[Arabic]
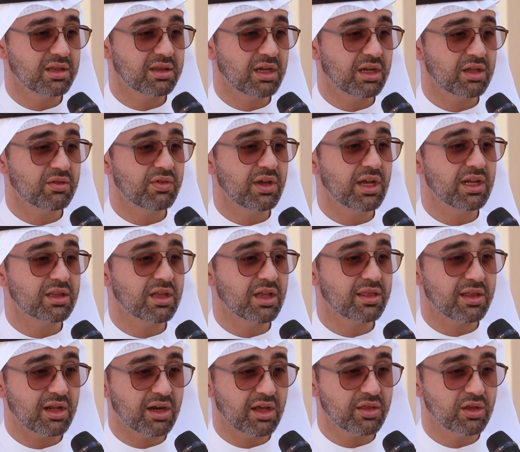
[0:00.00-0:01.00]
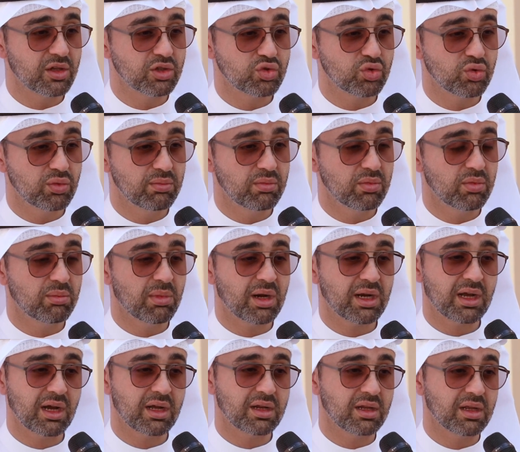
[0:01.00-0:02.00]
تحت فئه الثلاث نجوم ما
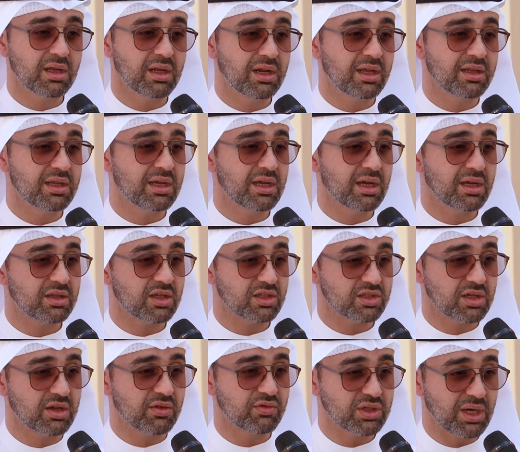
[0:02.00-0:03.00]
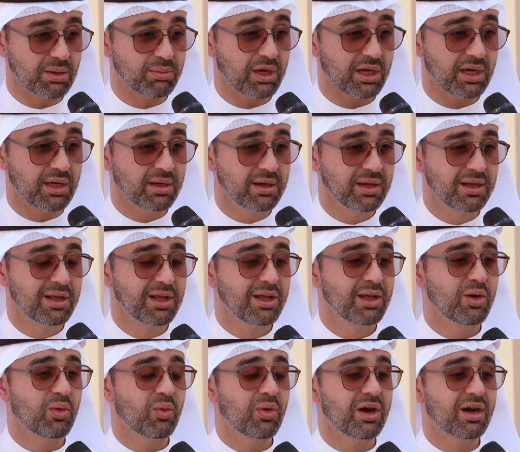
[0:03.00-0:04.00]
كان لديها تصنيف سابقا
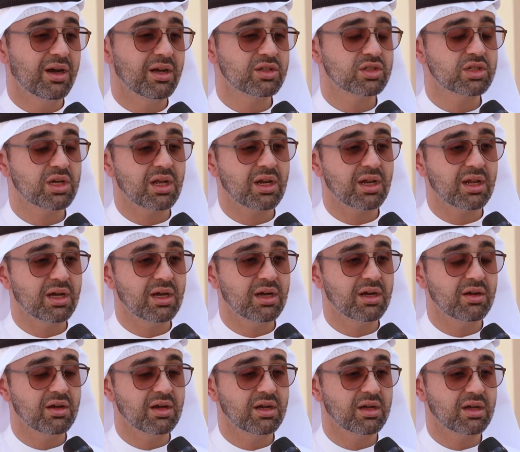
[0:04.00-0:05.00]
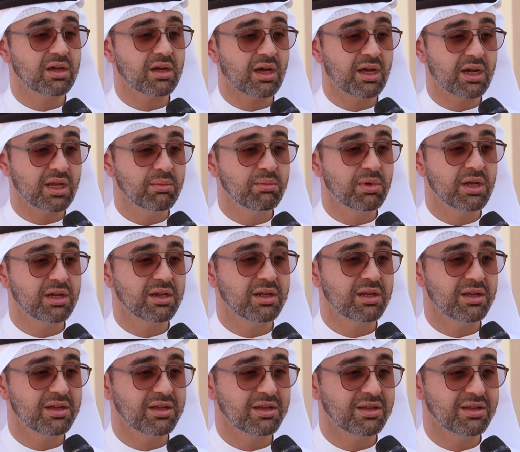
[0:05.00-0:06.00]
وان شاء الله وقريبا
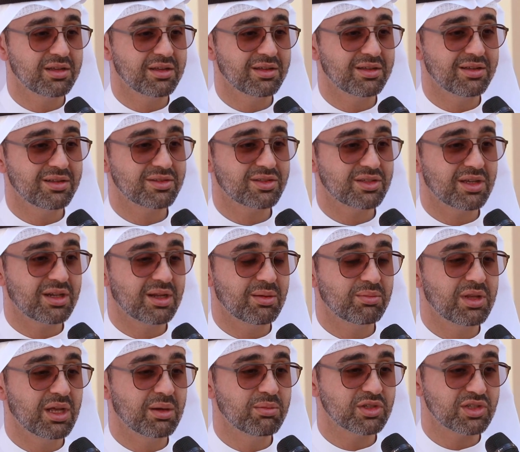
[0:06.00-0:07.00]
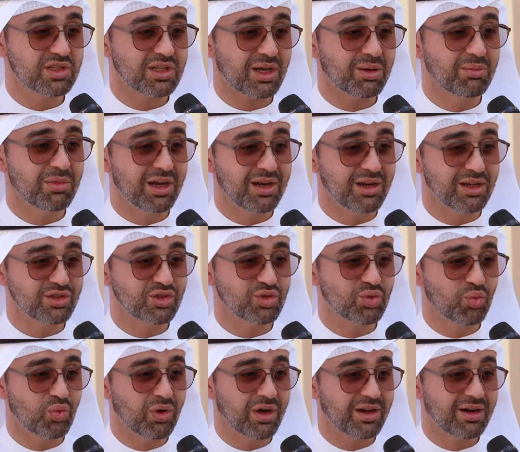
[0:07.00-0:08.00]
آه، سنبدا باستقبال
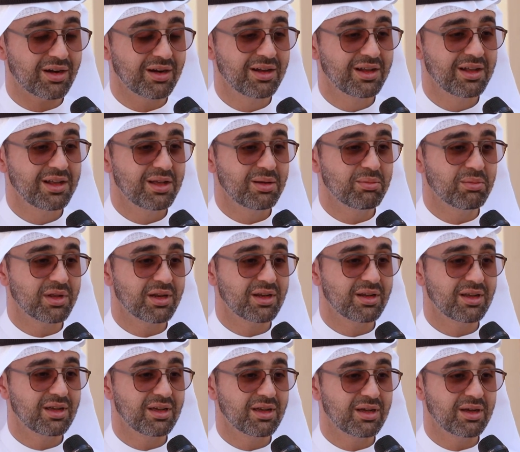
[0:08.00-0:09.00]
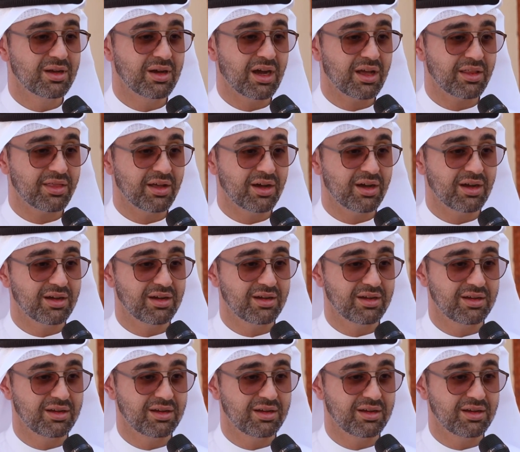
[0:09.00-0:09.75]
الزوار من آه، اعضاء